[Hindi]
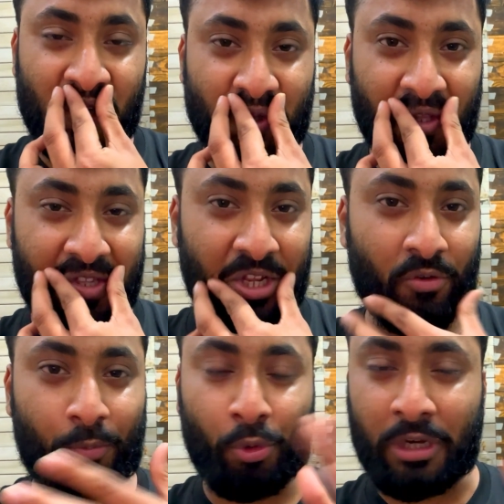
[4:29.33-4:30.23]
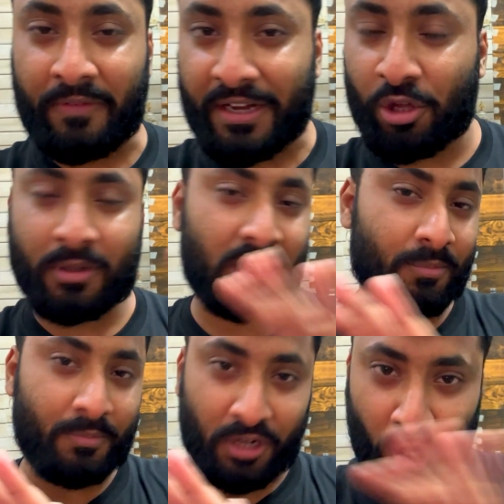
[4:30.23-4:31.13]
तो इसलिए वो पूरी वीडियो
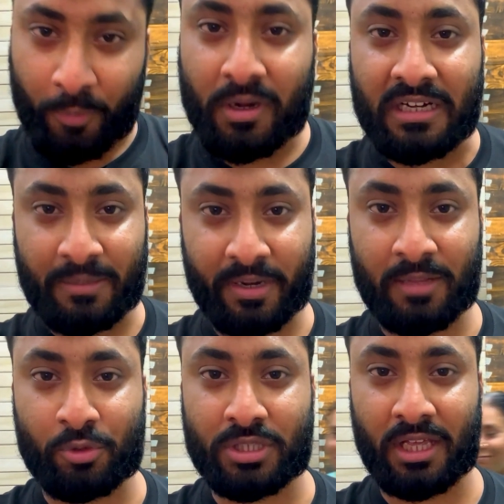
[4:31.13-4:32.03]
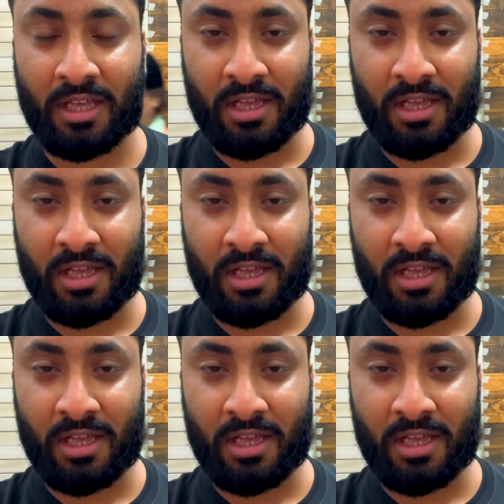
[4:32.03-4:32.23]
मतलब ड्रॉप करनी पड़ी मुझे